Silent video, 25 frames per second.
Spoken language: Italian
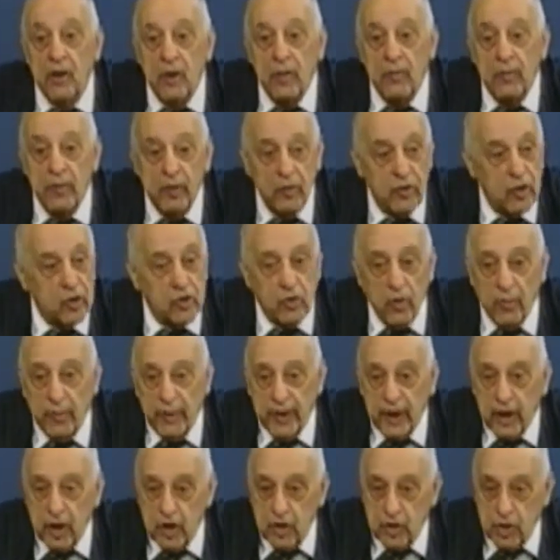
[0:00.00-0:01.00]
Abbiamo detto
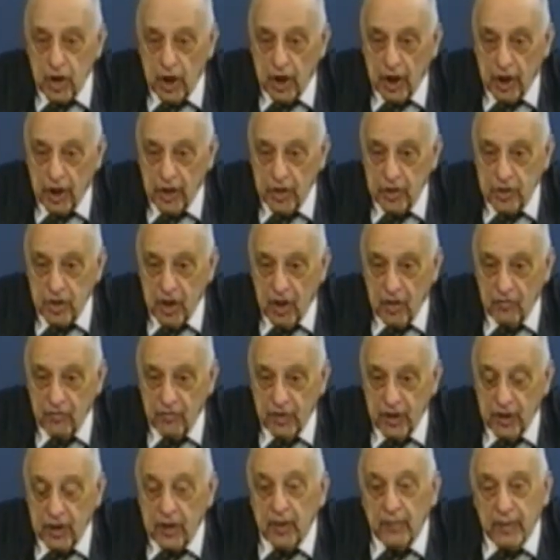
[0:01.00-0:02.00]
perché c'è la crisi della
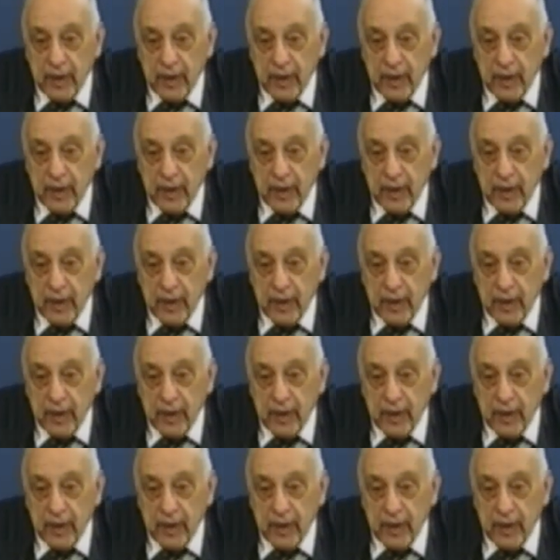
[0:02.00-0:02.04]
Fiat?